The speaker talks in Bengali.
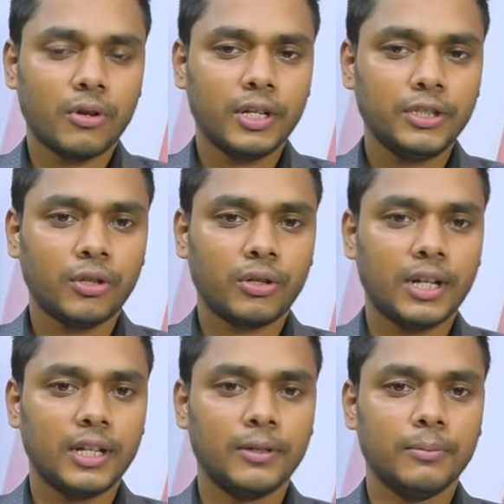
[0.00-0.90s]
করাই
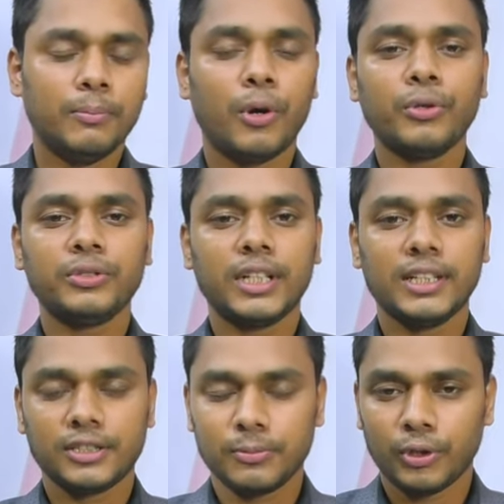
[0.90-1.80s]
সরকারের বড়
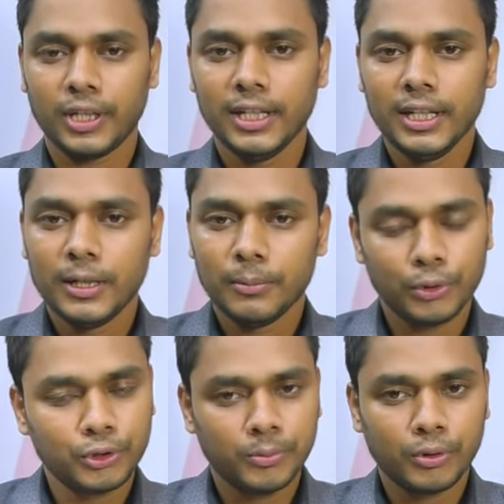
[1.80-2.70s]
চ্যালেঞ্জ বলে
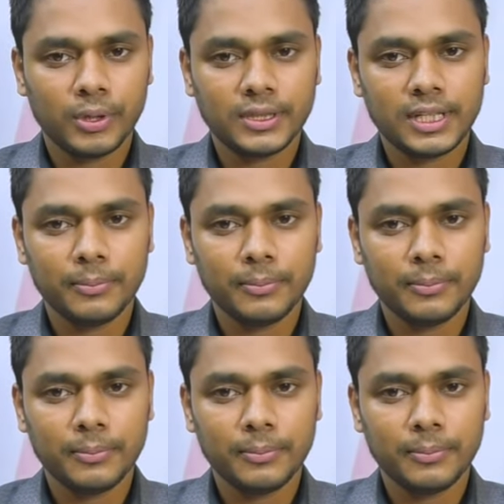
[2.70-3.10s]
মন্তব্য করেছেন